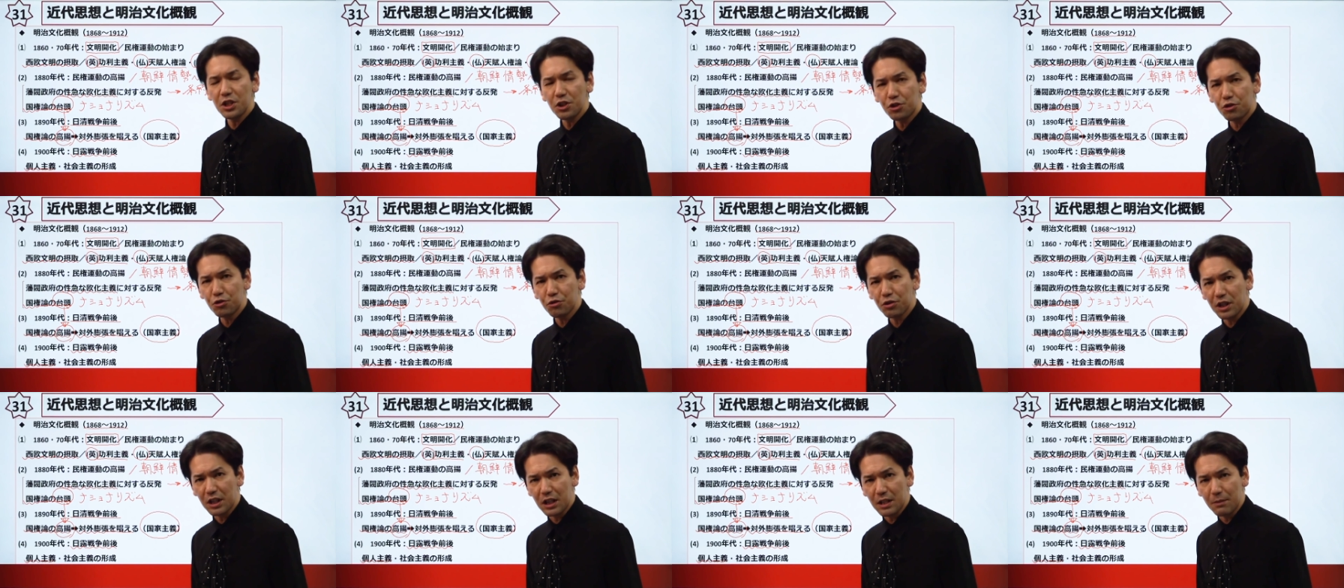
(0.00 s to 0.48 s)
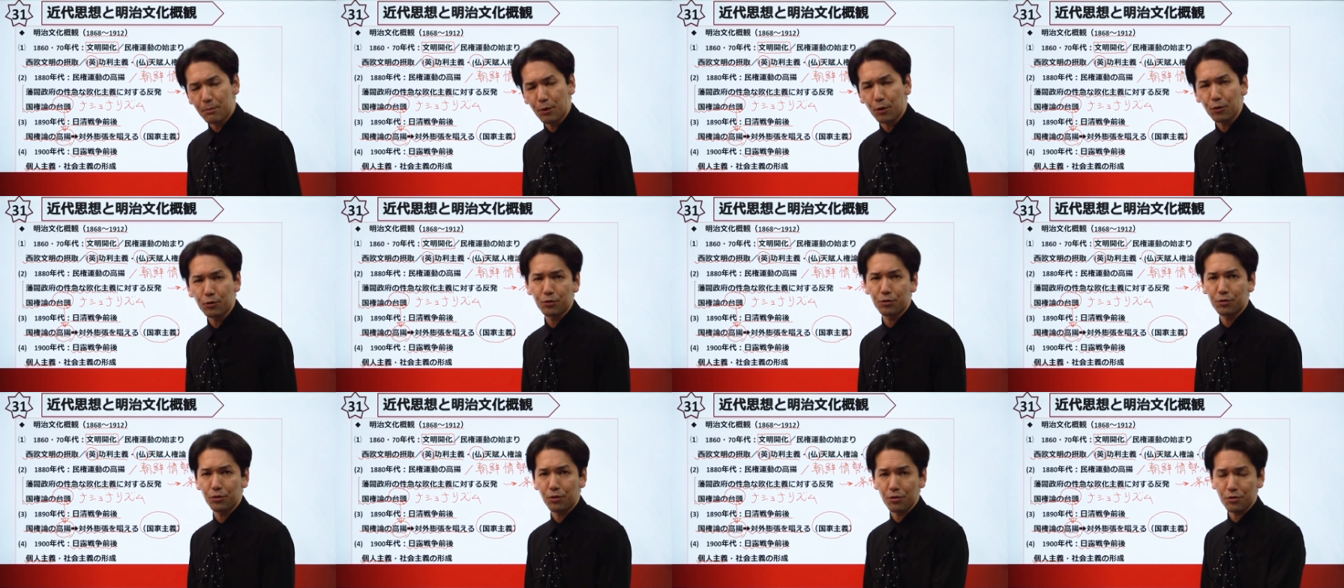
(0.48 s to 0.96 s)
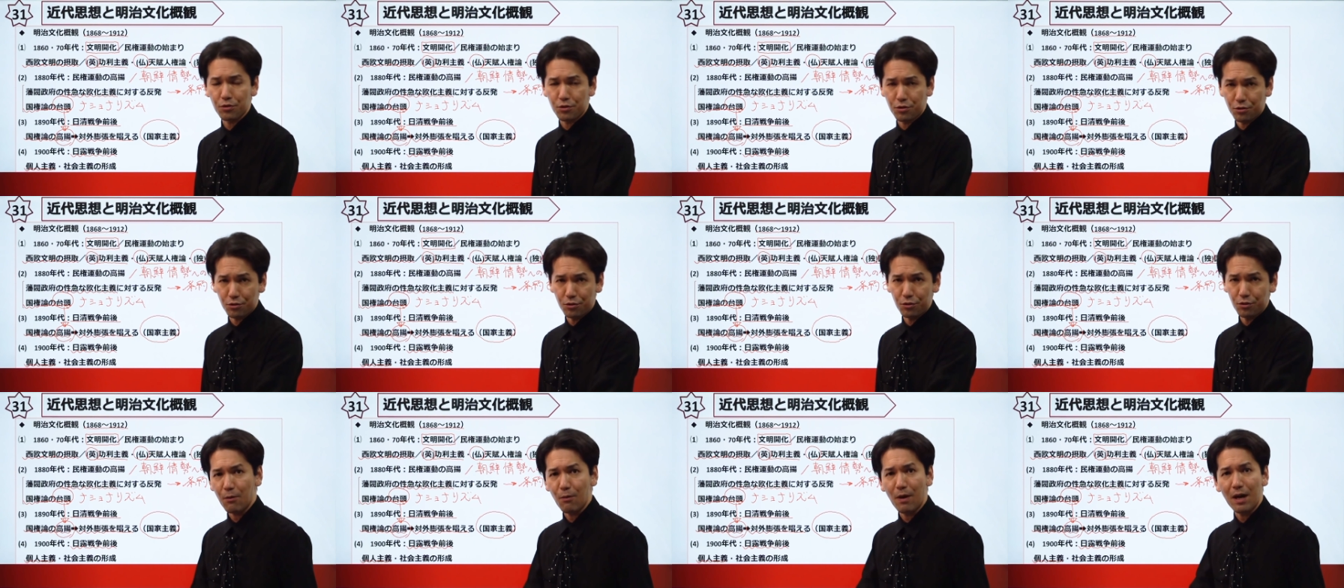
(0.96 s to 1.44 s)
主義に没頭す
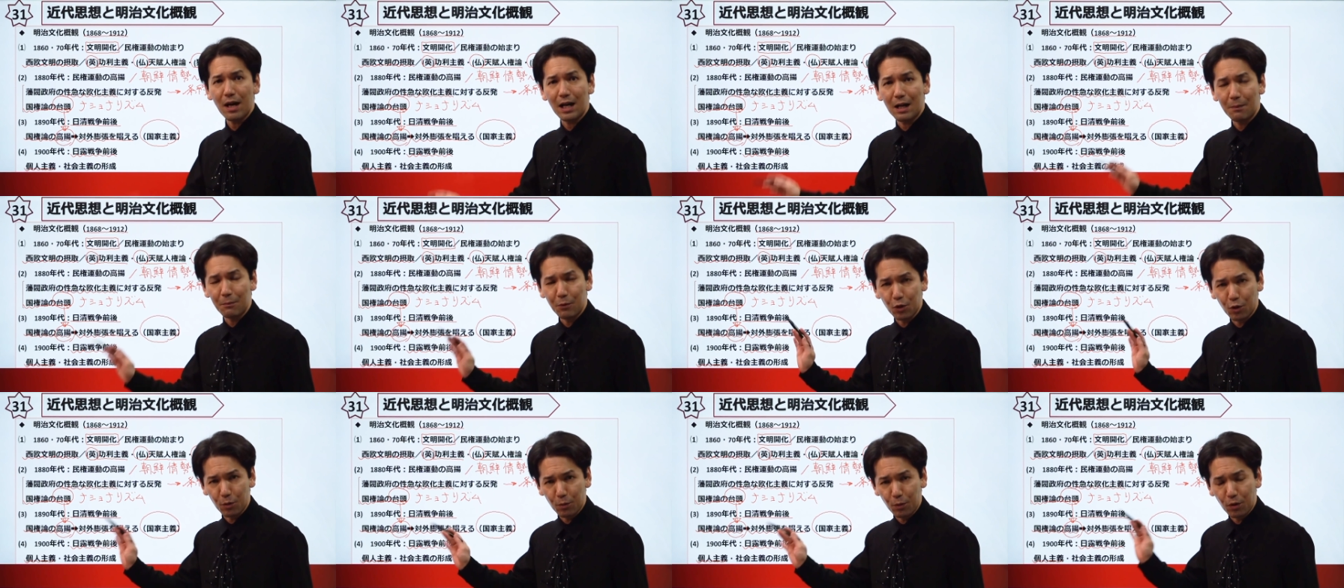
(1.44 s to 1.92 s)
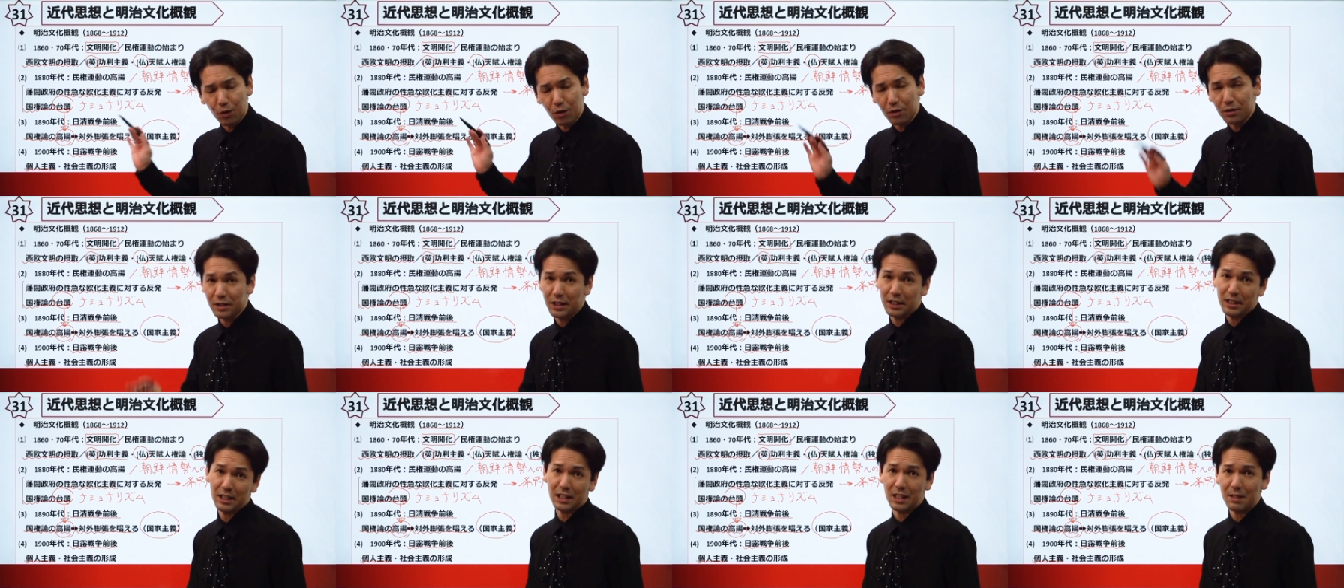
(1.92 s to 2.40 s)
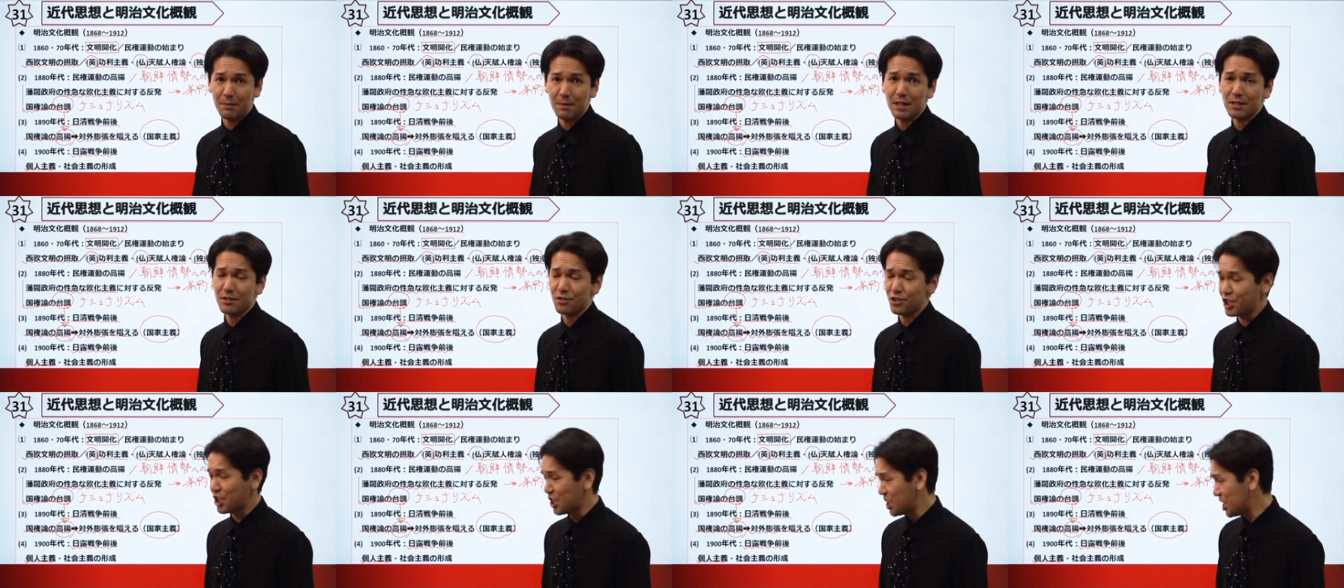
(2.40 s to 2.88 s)
る若者も出てきま
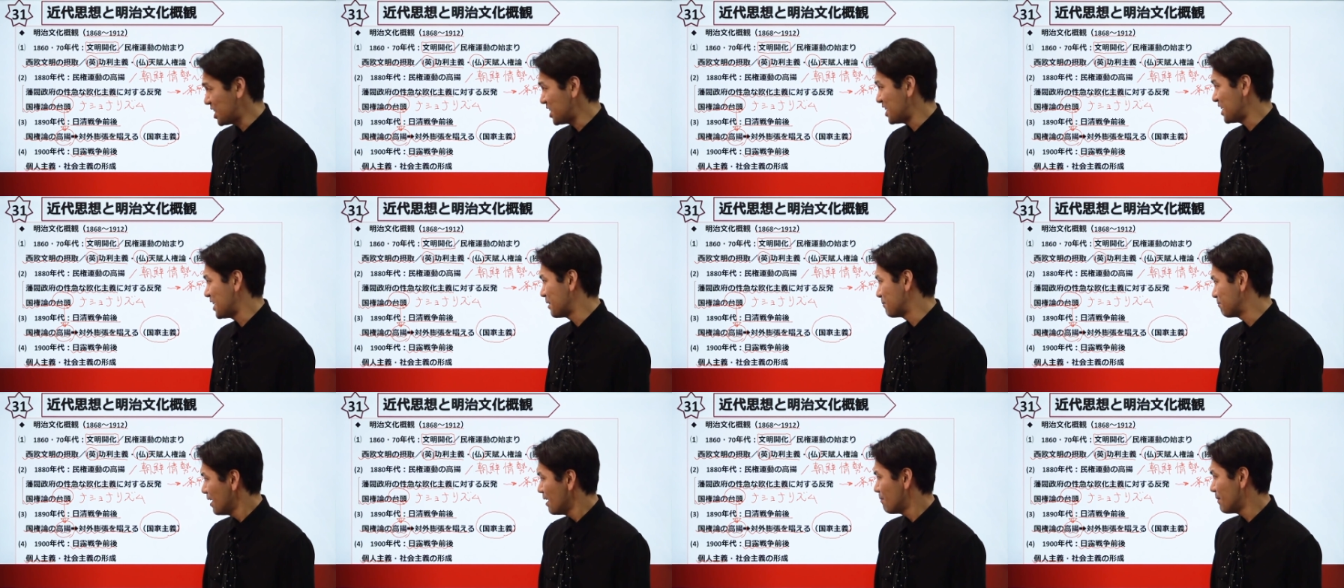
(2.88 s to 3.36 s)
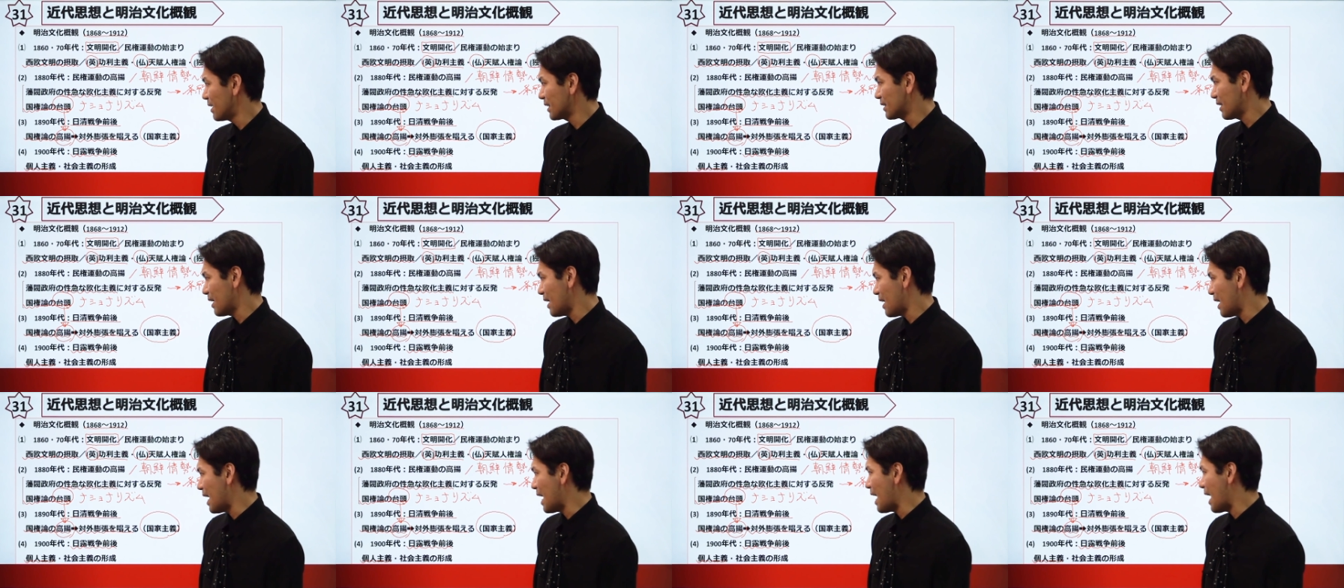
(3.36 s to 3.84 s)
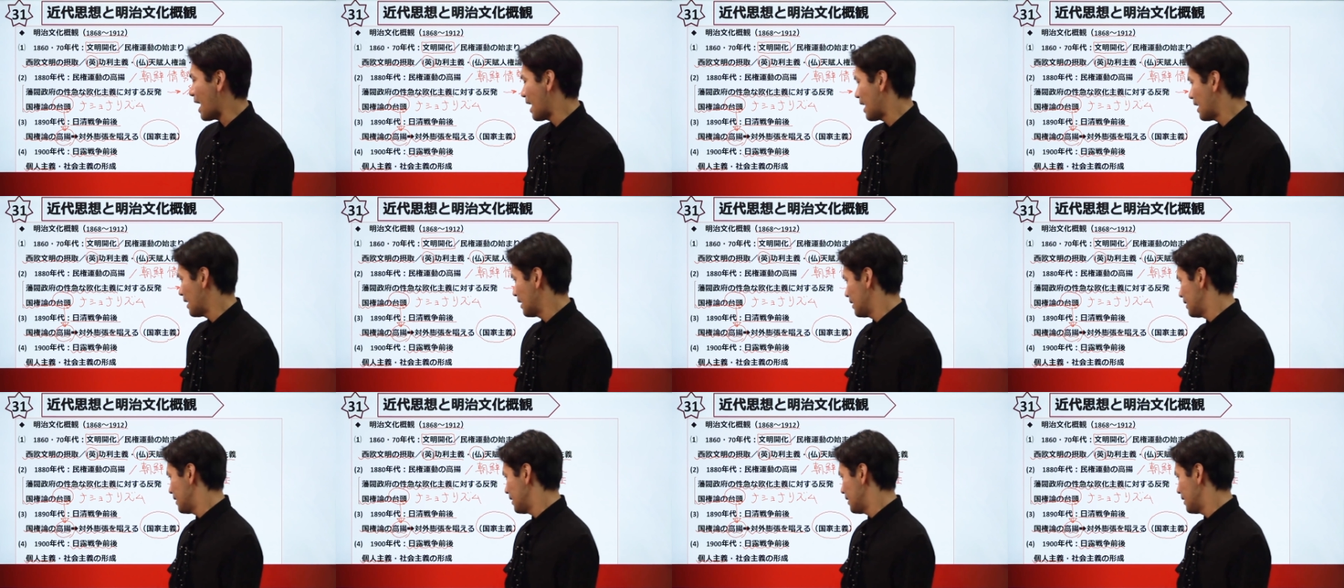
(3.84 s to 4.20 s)
すし、また、